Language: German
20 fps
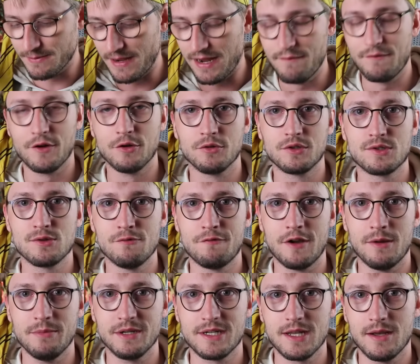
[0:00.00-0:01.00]
es war einfach nur
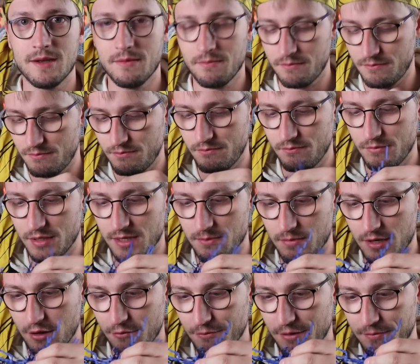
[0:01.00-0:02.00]
Zufall mit der... mit dem
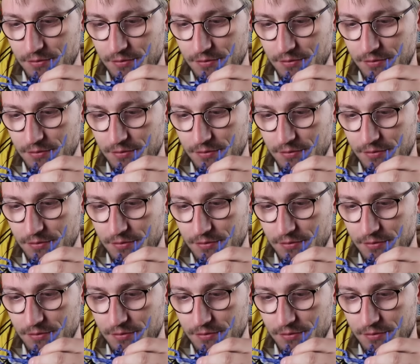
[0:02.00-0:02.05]
blauen